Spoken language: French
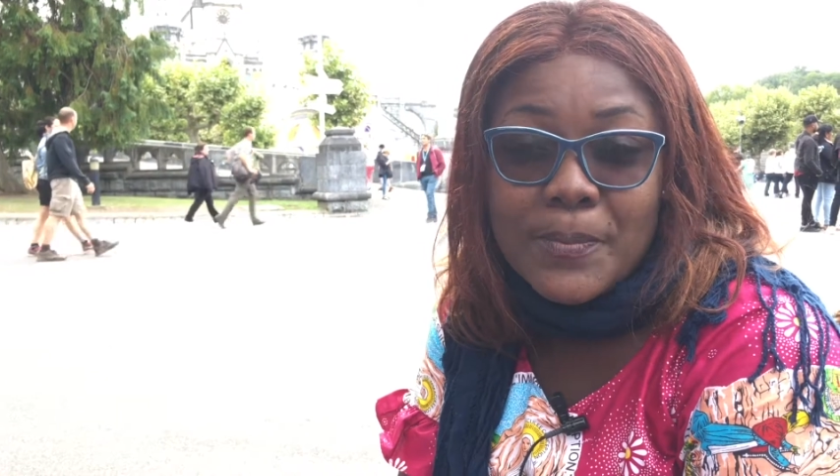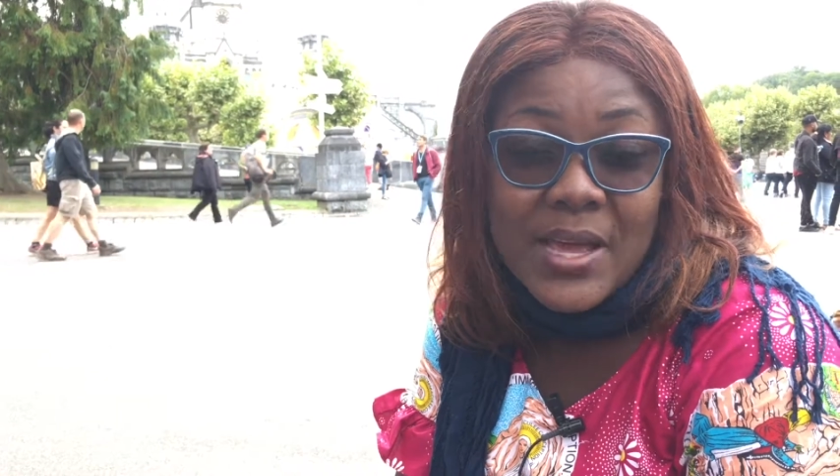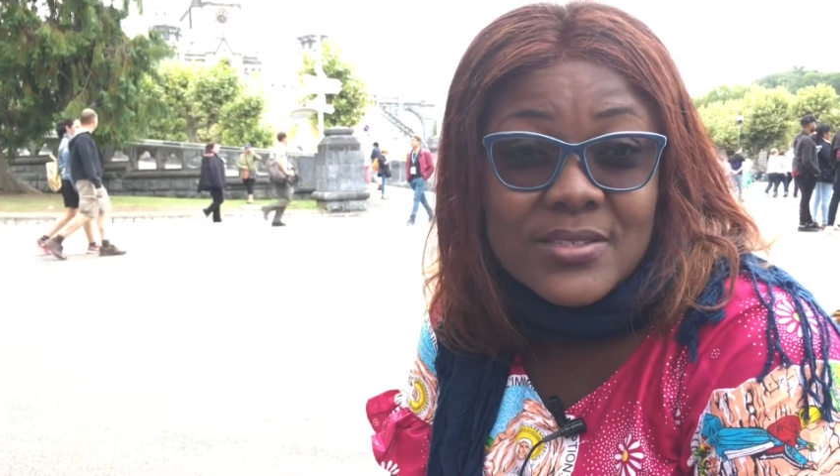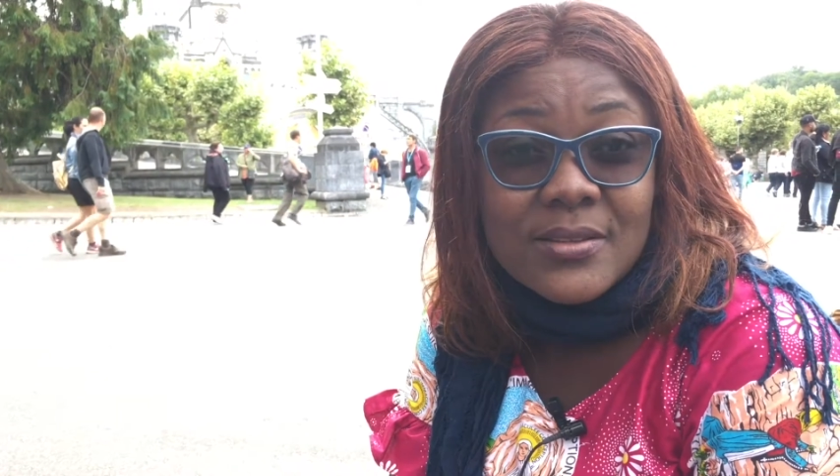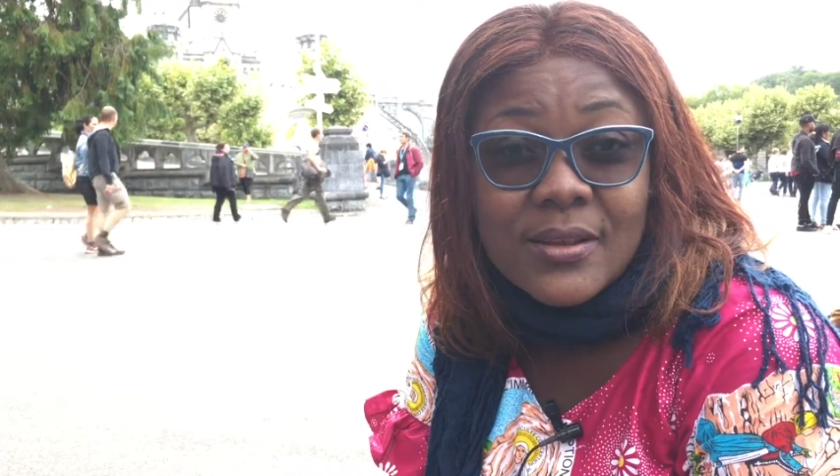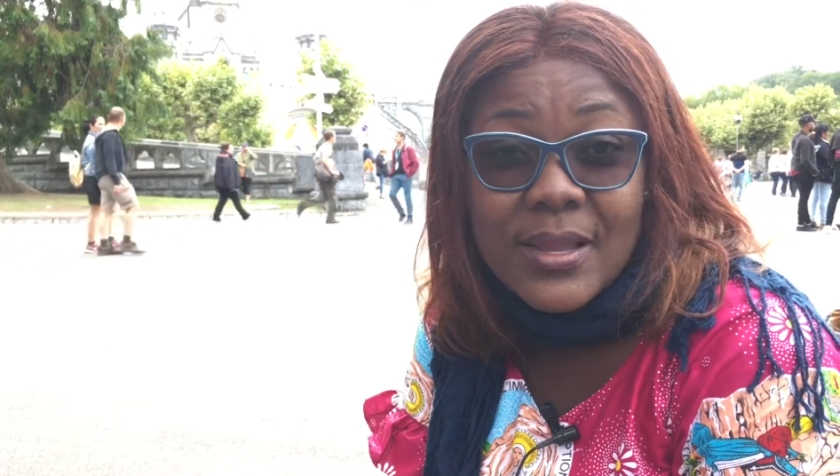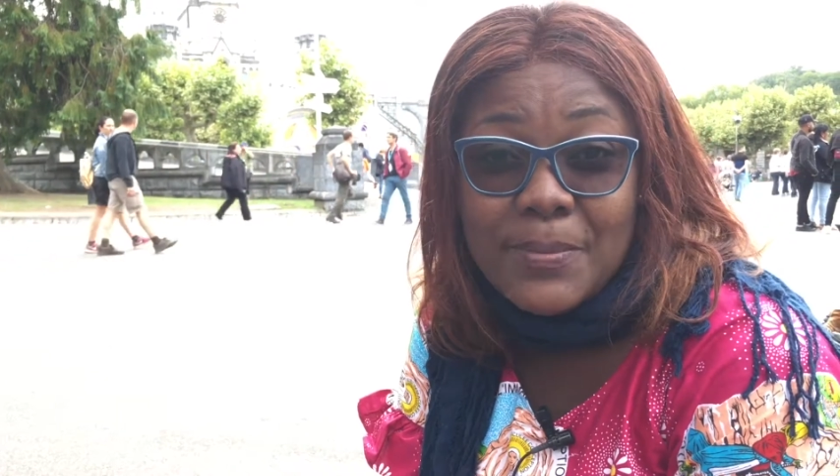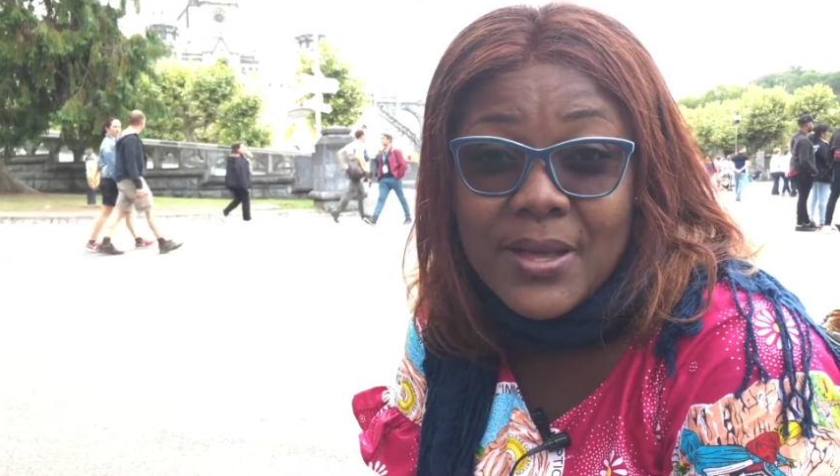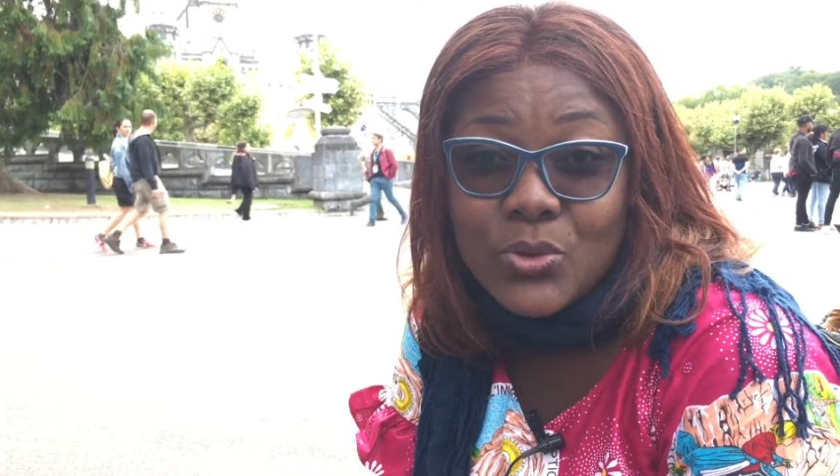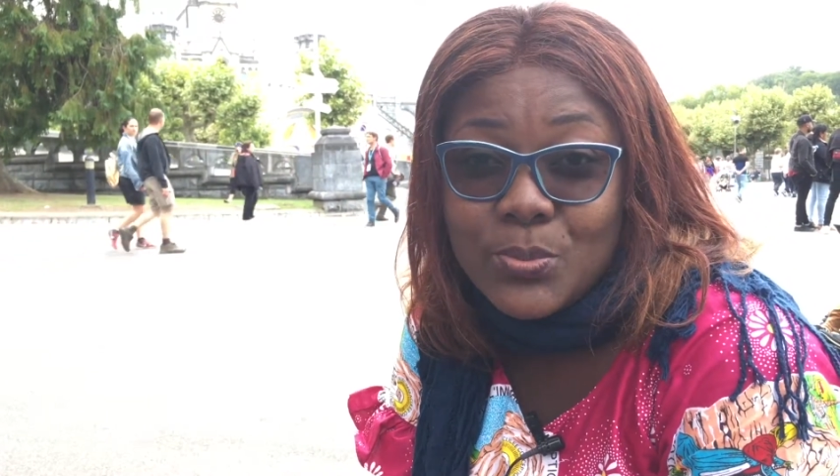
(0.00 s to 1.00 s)
marcher dans les
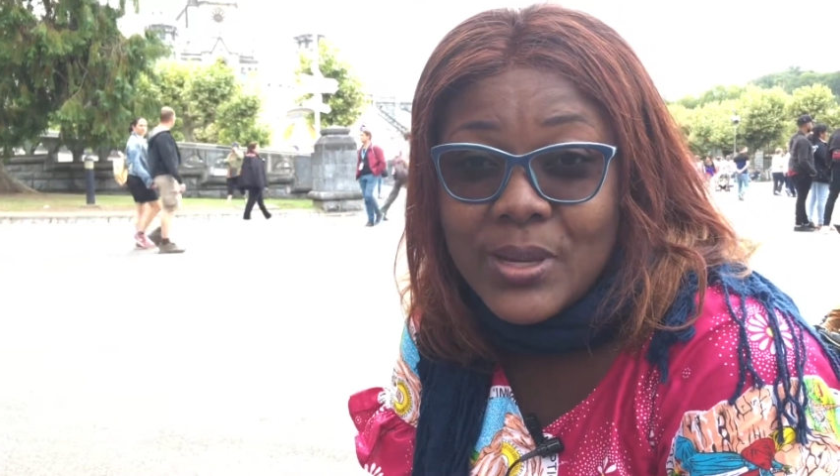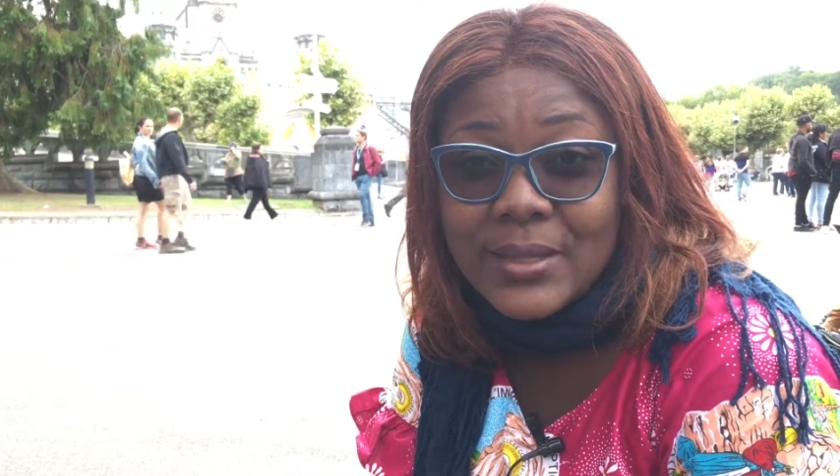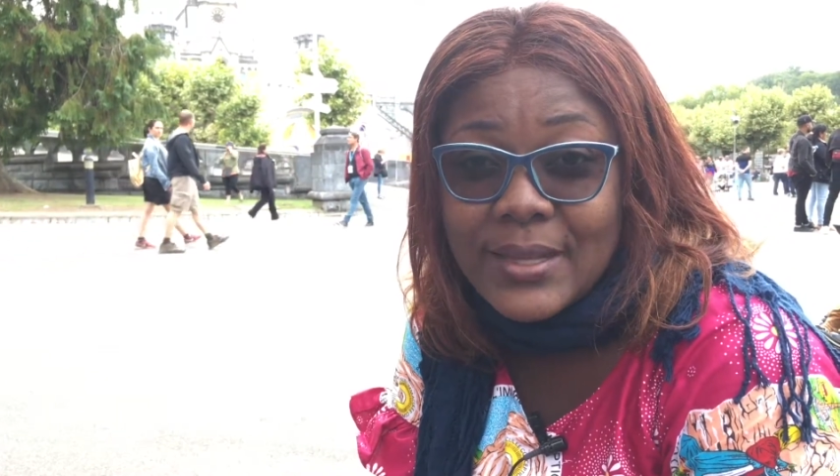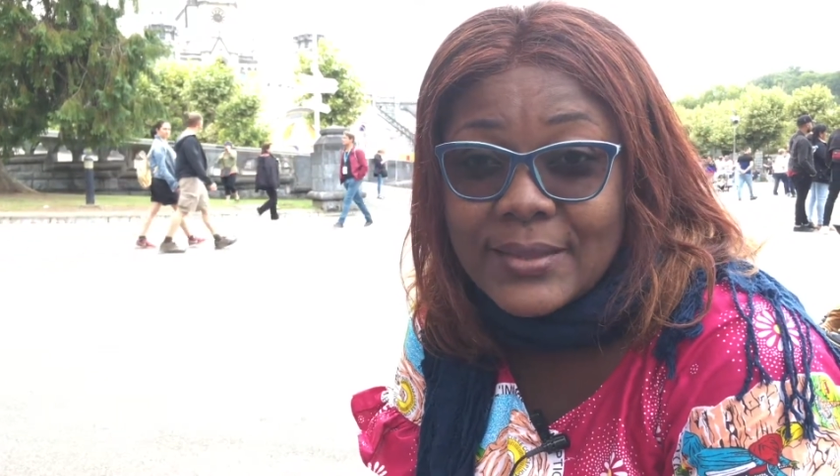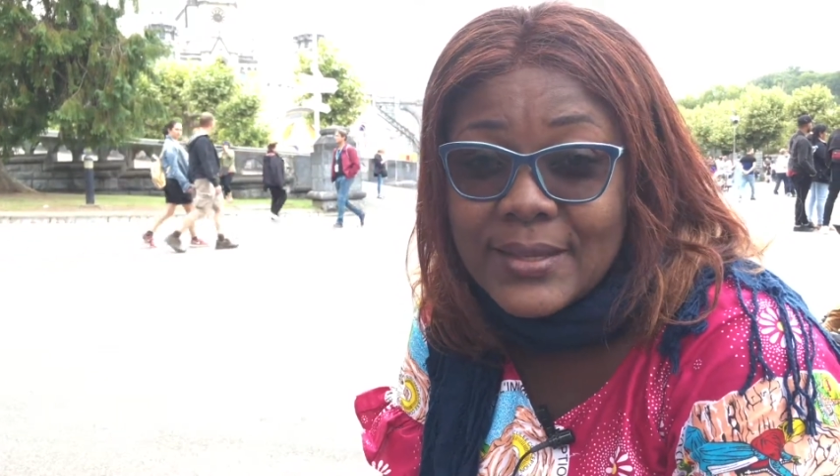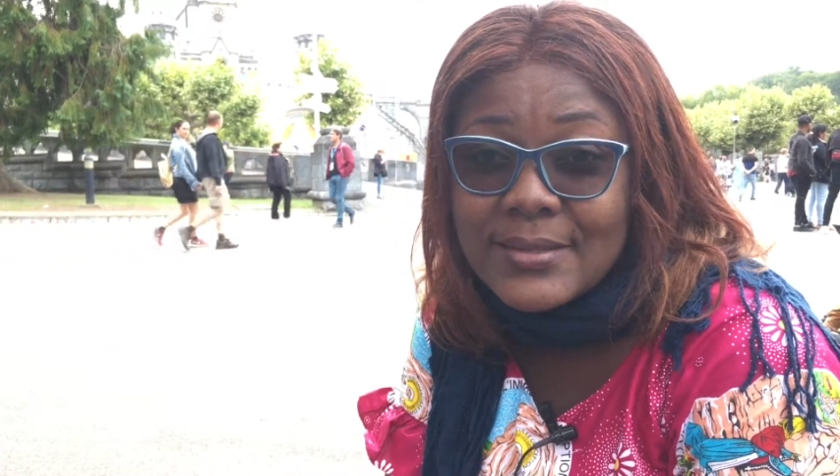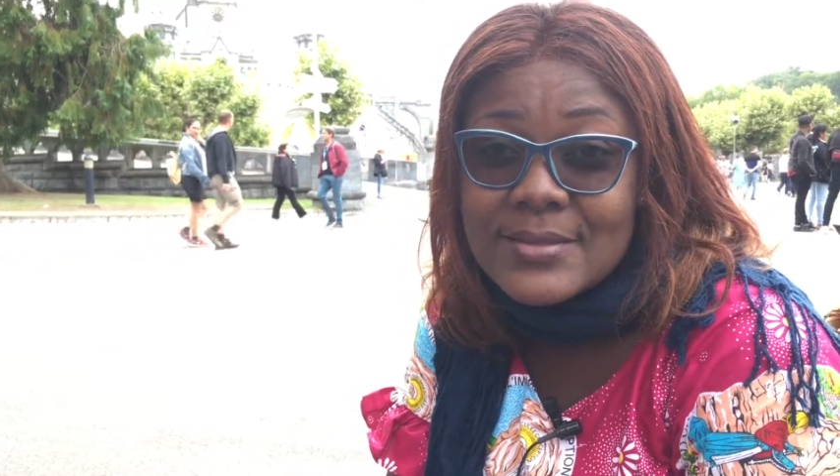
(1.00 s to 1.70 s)
pas de Bernadette.